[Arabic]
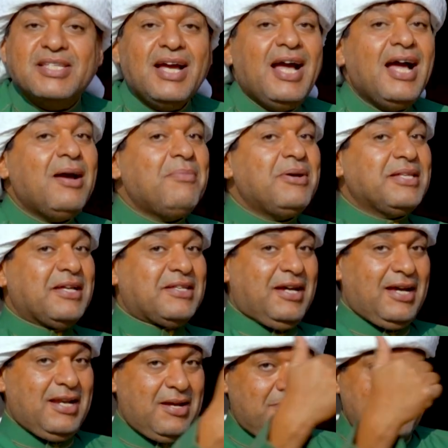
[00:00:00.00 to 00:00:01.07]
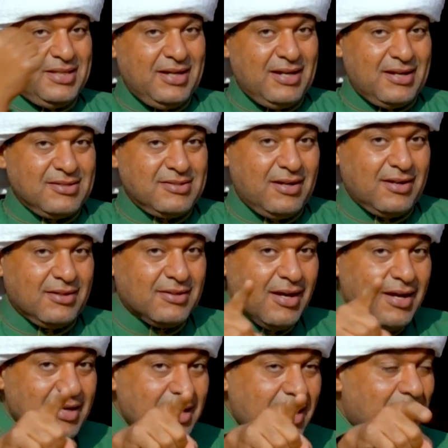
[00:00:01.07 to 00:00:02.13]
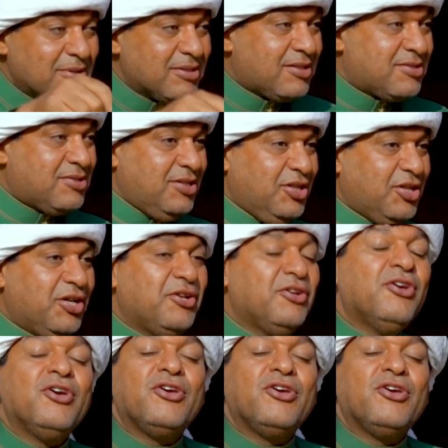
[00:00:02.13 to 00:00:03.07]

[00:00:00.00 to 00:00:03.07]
تعامدت على مدار السرطان قبل 90